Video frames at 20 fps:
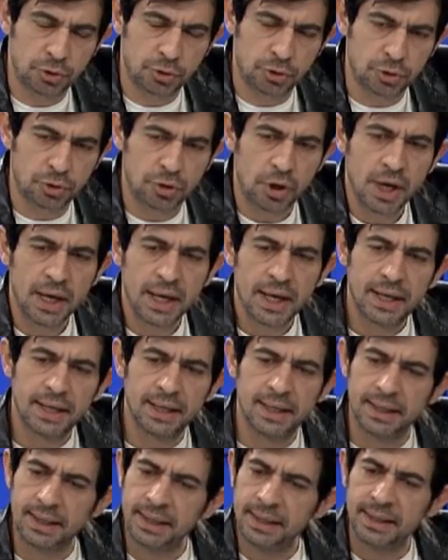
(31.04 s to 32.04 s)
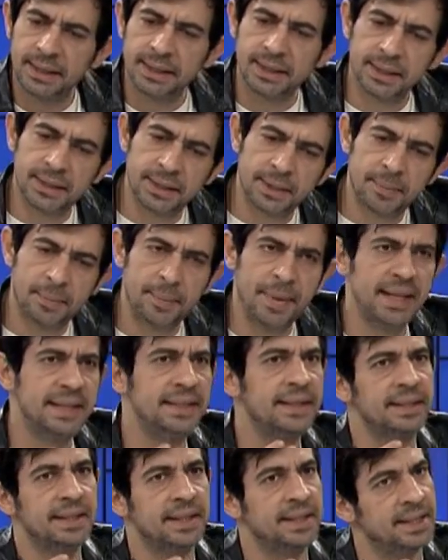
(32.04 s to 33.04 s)
ne düşünür. E,
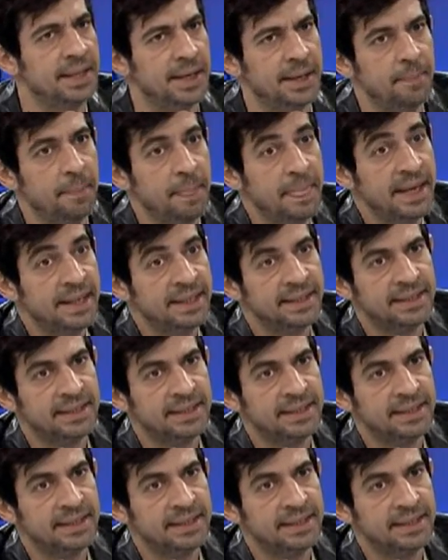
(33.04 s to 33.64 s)
medyadaki